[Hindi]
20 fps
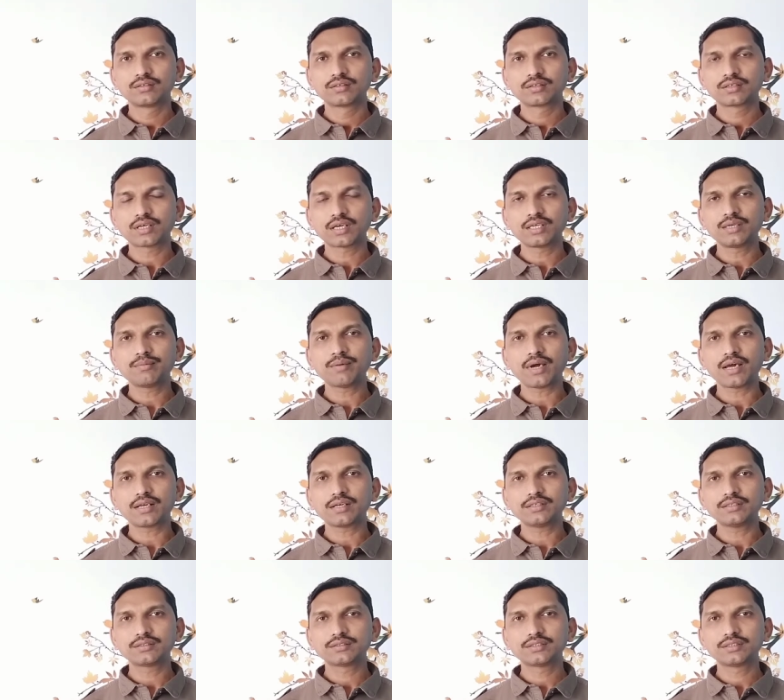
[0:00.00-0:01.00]
कई
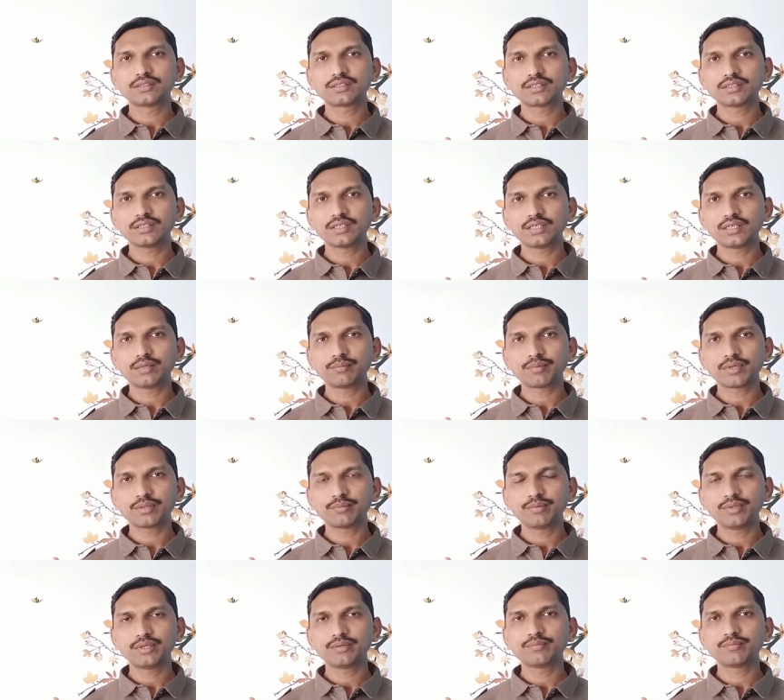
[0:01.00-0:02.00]
बार चित्र देने पर
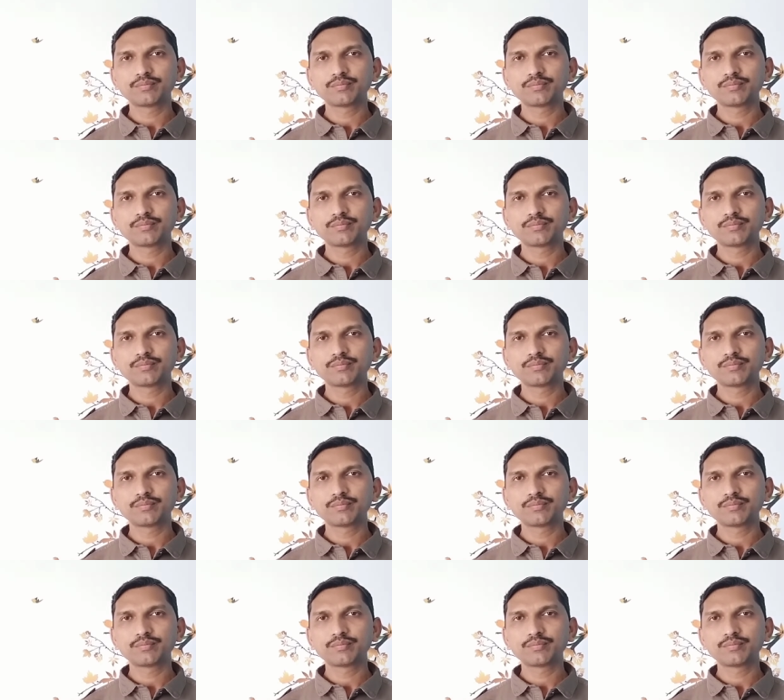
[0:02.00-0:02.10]
भी